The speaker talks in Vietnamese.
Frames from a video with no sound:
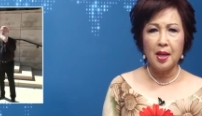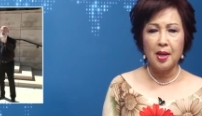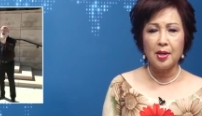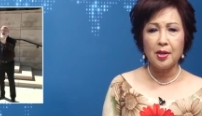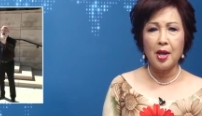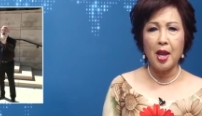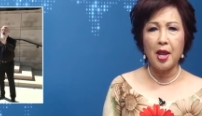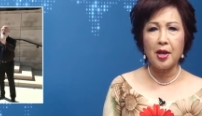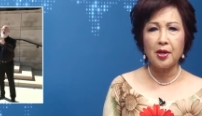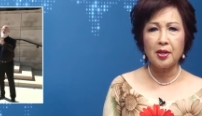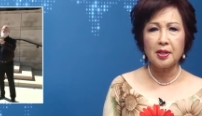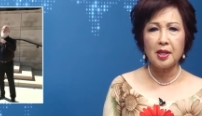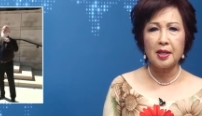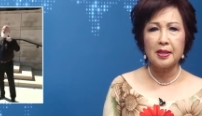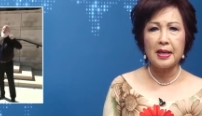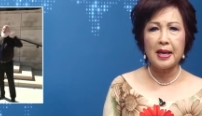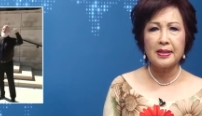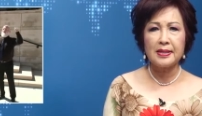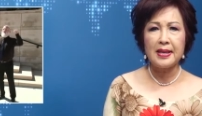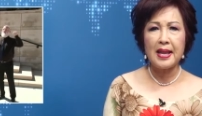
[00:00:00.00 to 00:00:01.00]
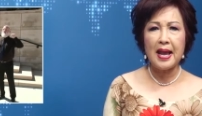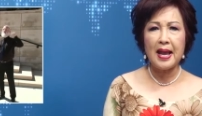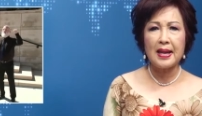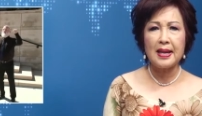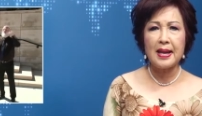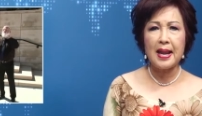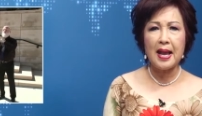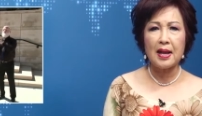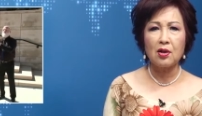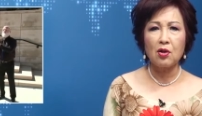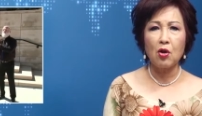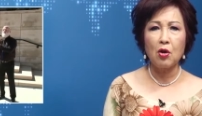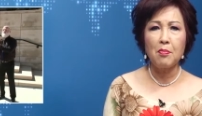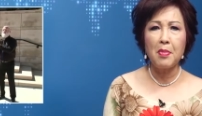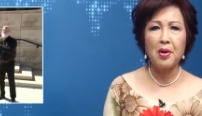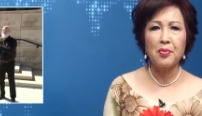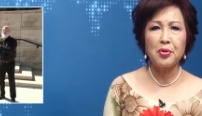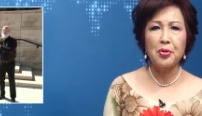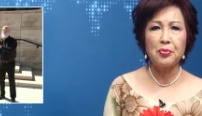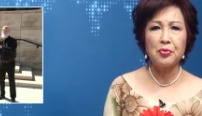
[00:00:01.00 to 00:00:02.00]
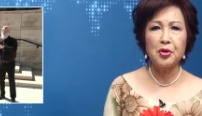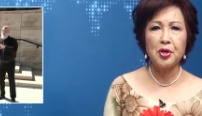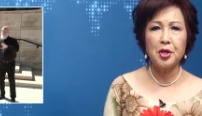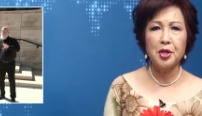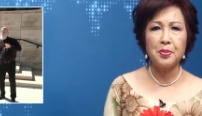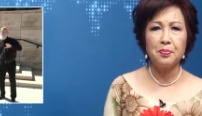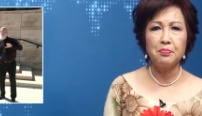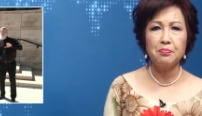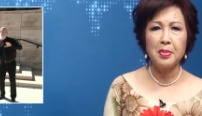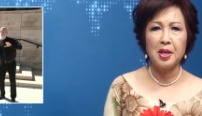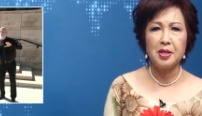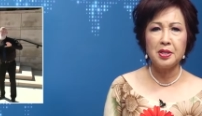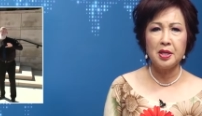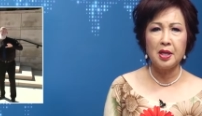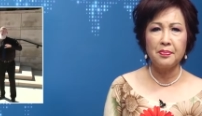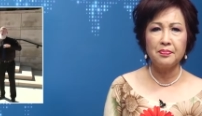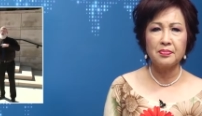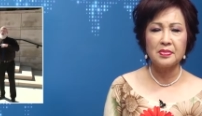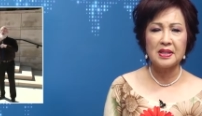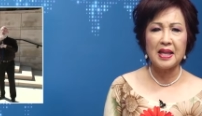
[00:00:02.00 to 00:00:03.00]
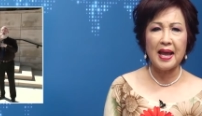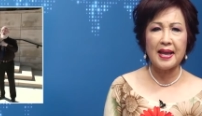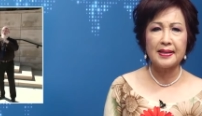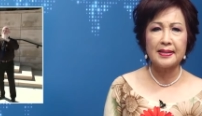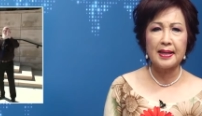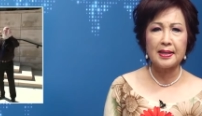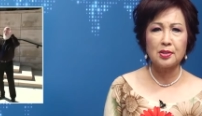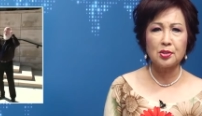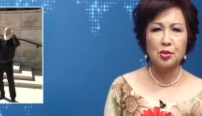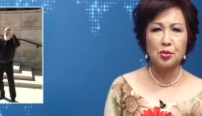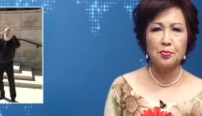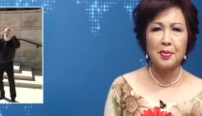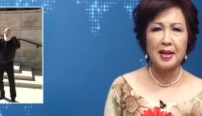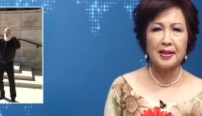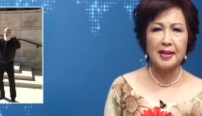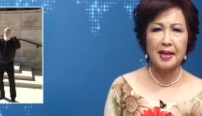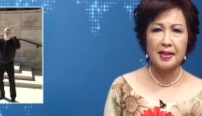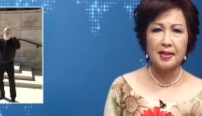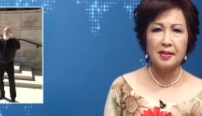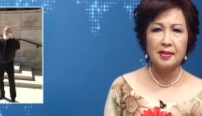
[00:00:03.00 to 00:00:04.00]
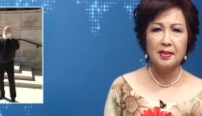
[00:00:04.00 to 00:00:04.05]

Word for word: để có thể đánh giá là có bao nhiêu người bị nhiễm tại các tiểu bang này.